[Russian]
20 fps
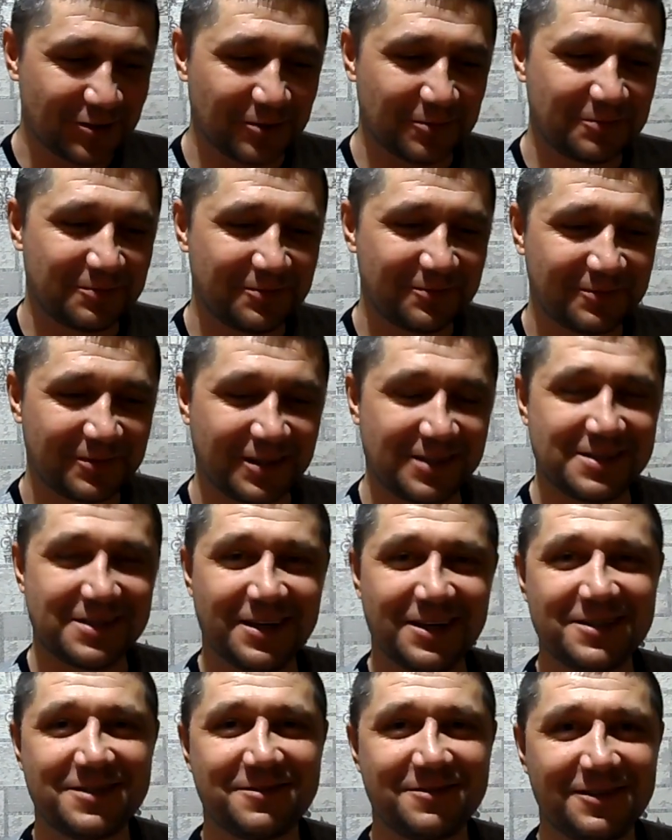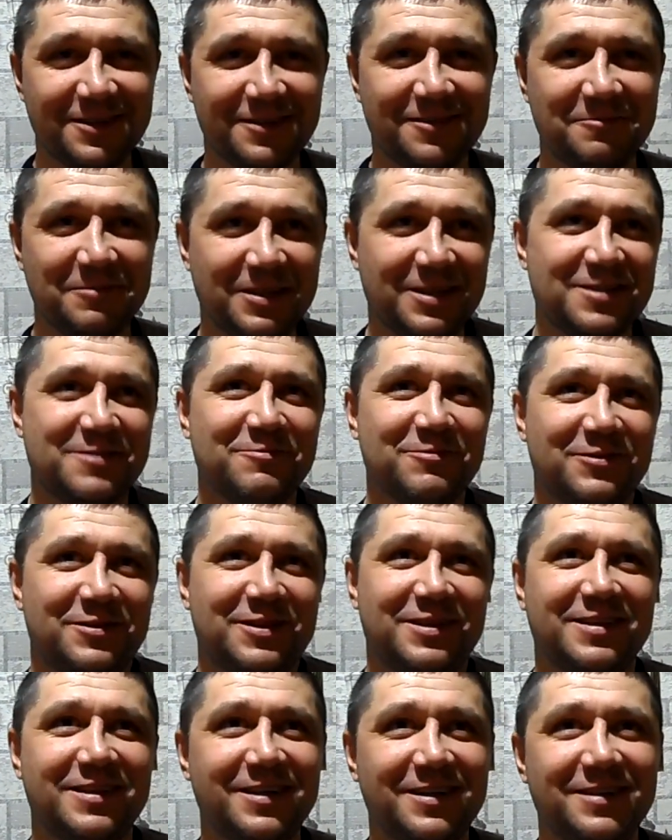Чтоб в хозяйстве, меня
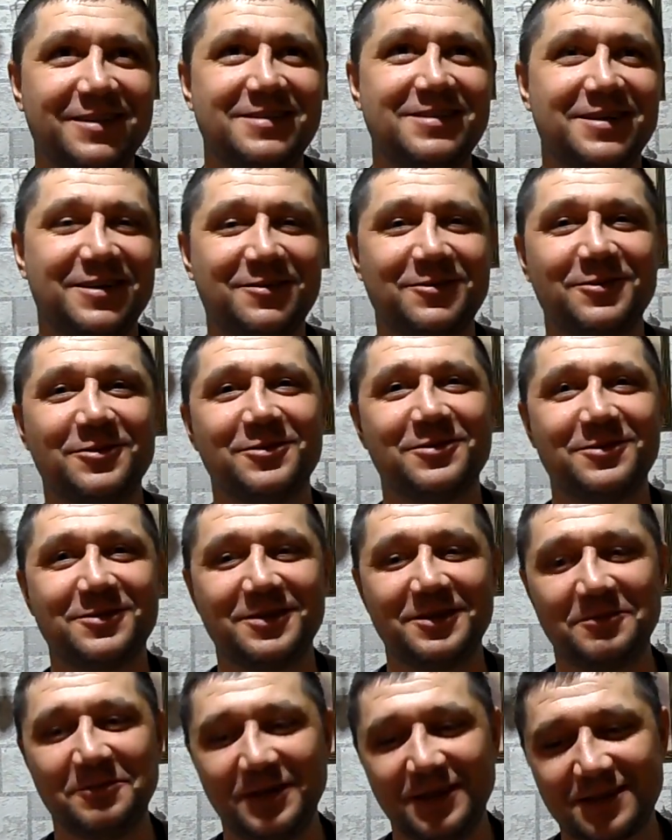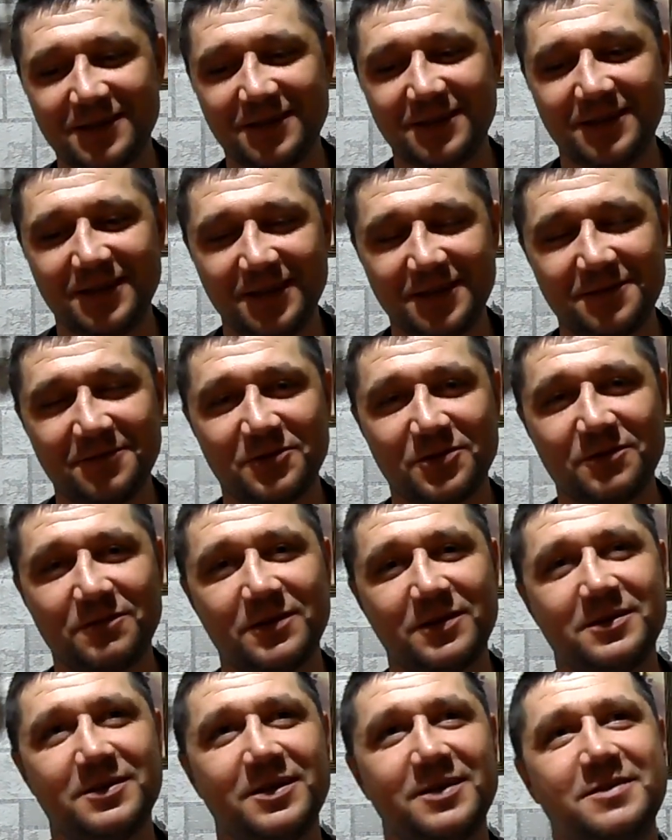смотрят, наверное, те, кто занимается хозяйством,
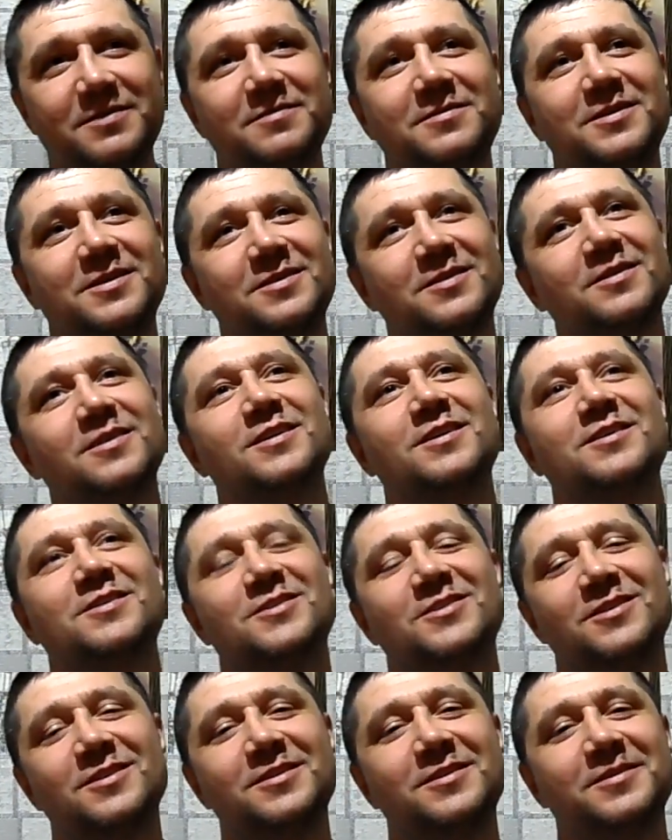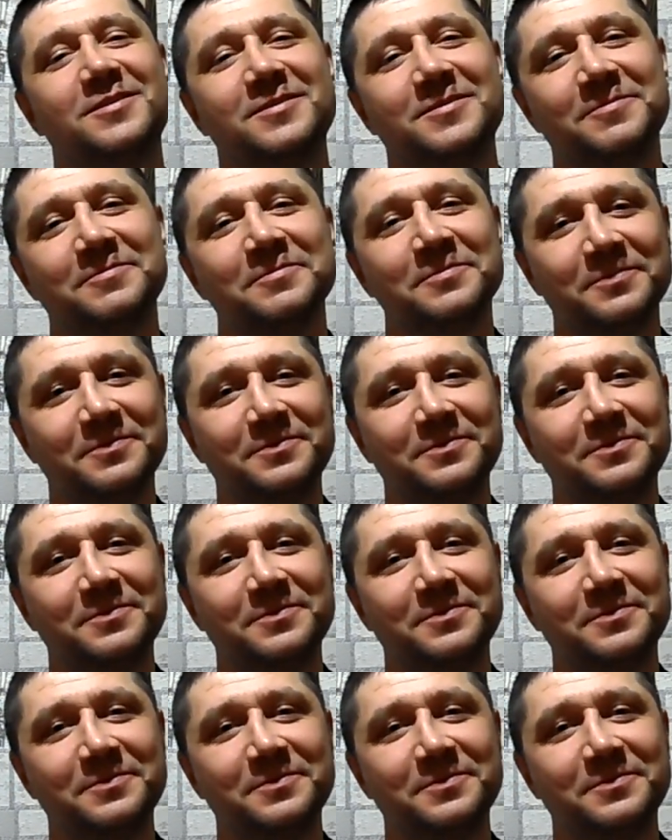чтобы в хозяйстве все дела шли.